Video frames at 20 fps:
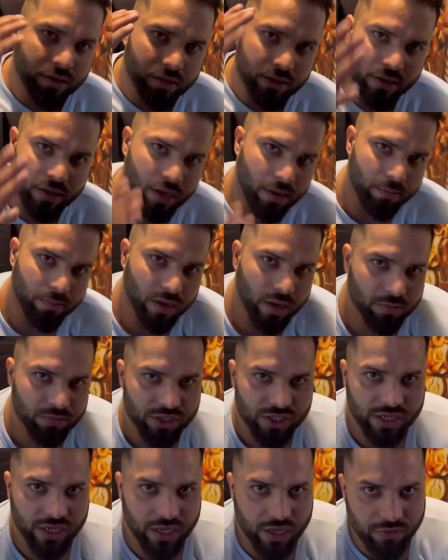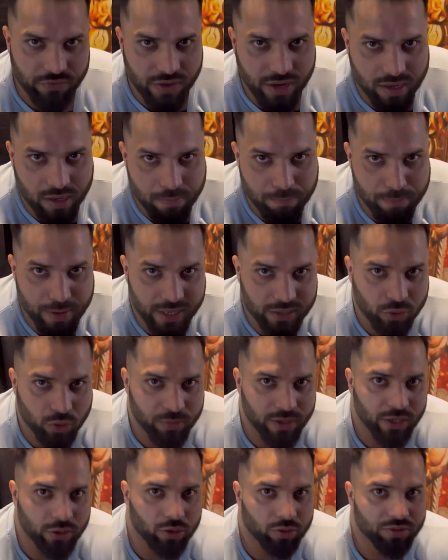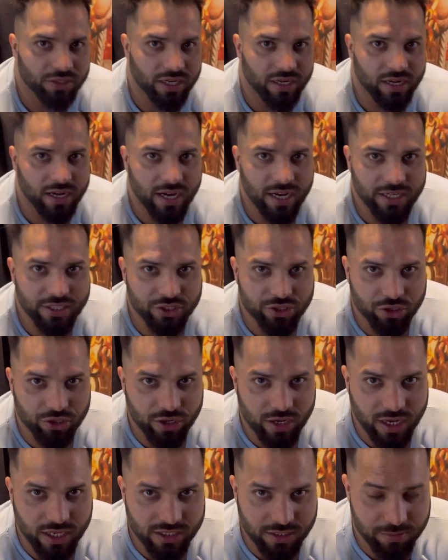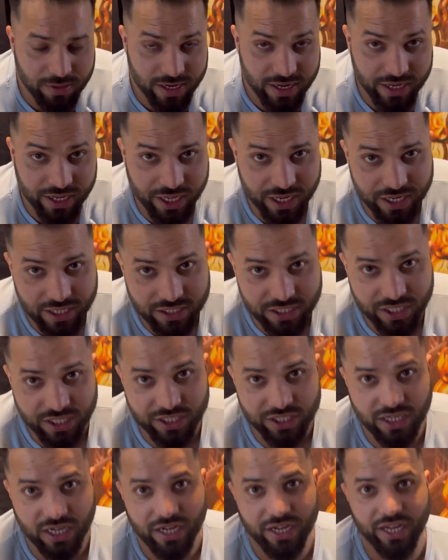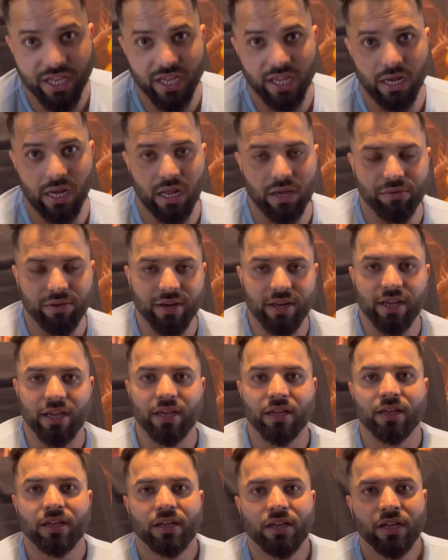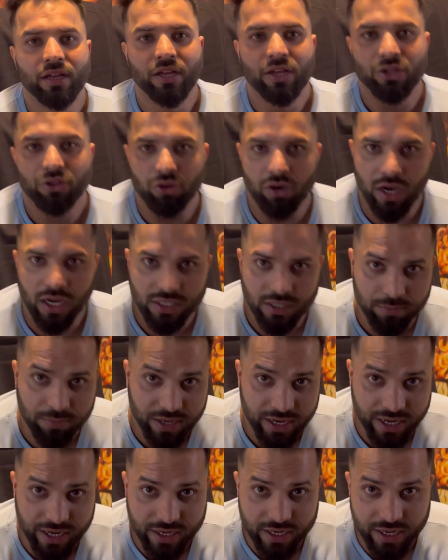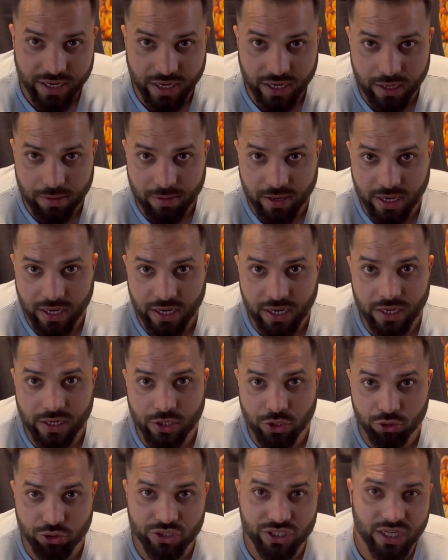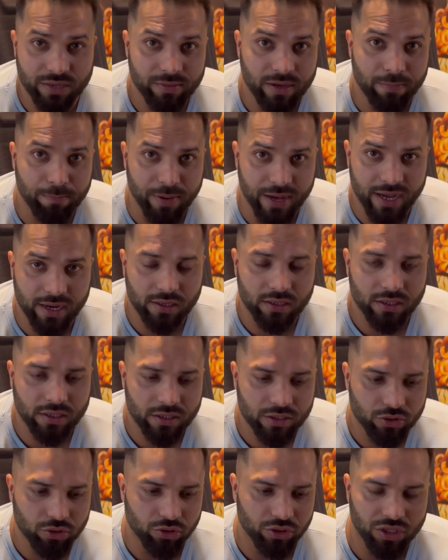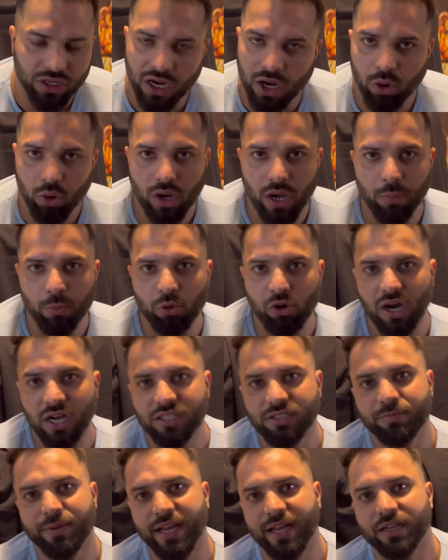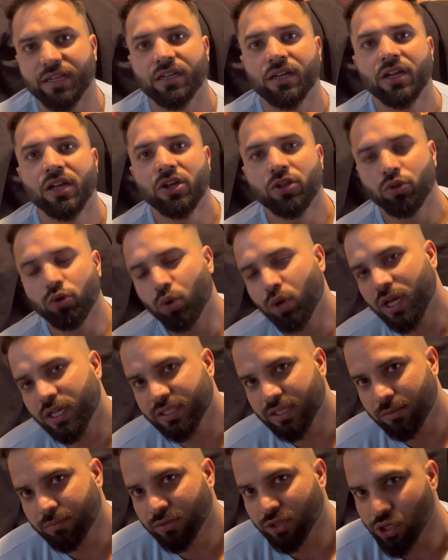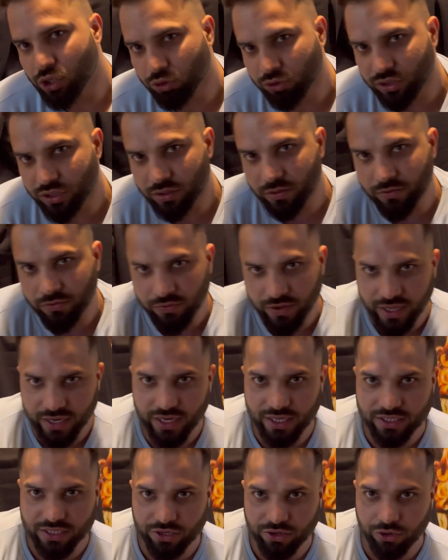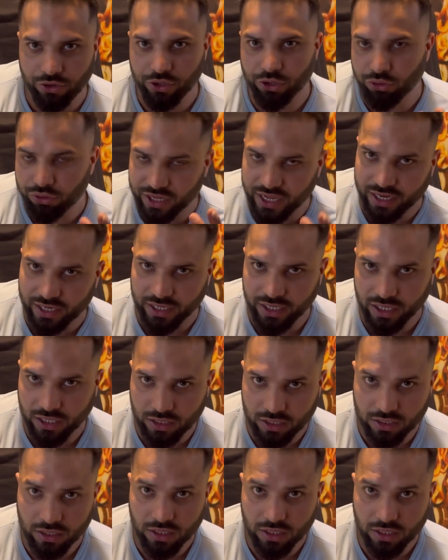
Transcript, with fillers: राम राम जी है वेलकम बैक टू माय यूट्यूब चैनल गाइस और आज हमारा गेमिंग सीरीज़ का डे 11 है तो आज हम ट्रेन करेंगे भाई ट्यूसडे में बैक तो दिखाऊंगा आपको आज बैक थोड़ा सा हम न्यू वेरिएशन और न्यू टेक्निक